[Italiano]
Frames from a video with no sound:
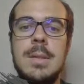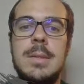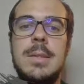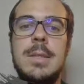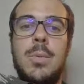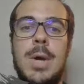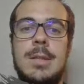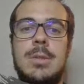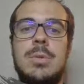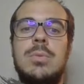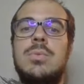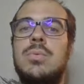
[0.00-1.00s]

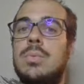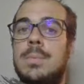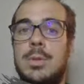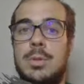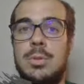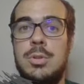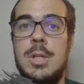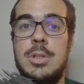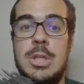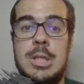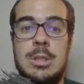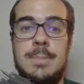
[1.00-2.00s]
D4 subito controllo del
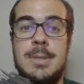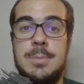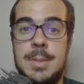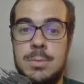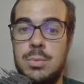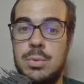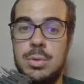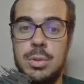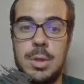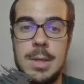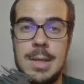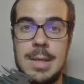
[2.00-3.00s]
centro, ma
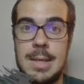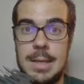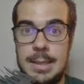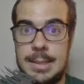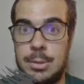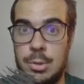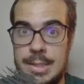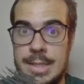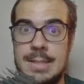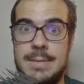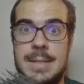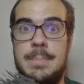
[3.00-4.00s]
soprattutto
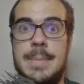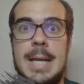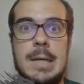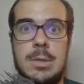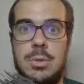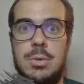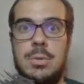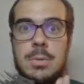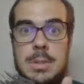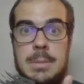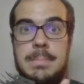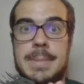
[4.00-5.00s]
Ricordatevi da Bianco,
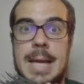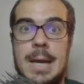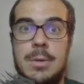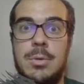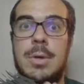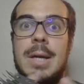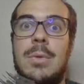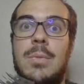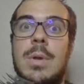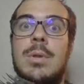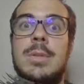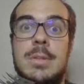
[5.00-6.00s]
il piano è
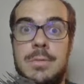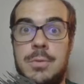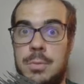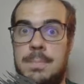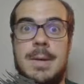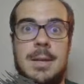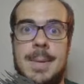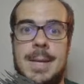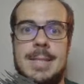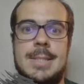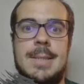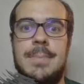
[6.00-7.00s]
quello di sviluppare i
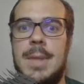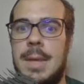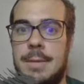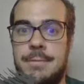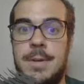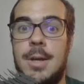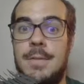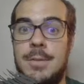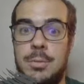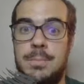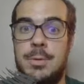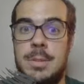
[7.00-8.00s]
pezzi. È vero,
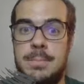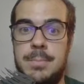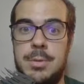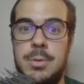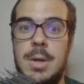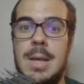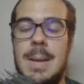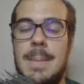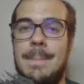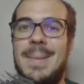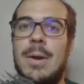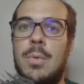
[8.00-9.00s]
avete un problema in più,
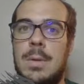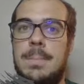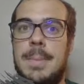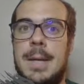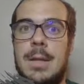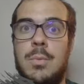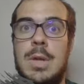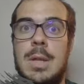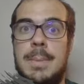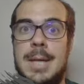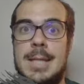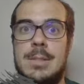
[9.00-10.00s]
ma qual pre- a quale
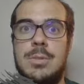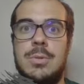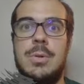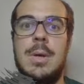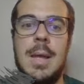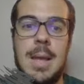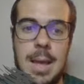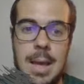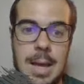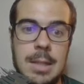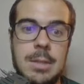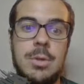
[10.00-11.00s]
prezzo?
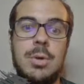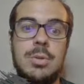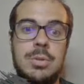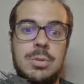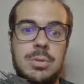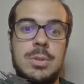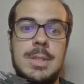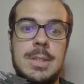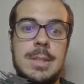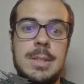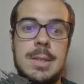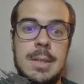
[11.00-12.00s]
Al costo
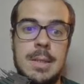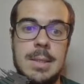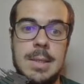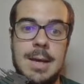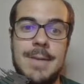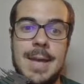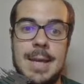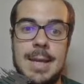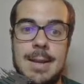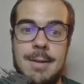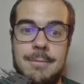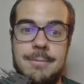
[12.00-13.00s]
di eh,
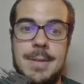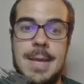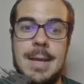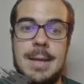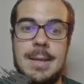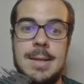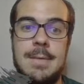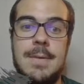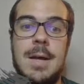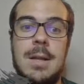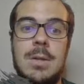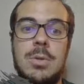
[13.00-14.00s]
avere l'alfiere,
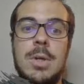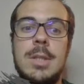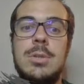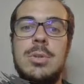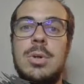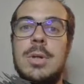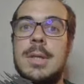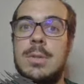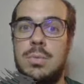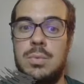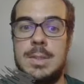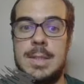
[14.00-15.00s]
cavallo e torre
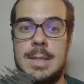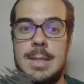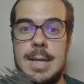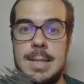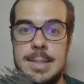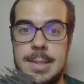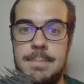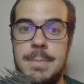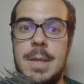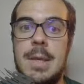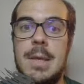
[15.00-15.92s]
tutti a casa.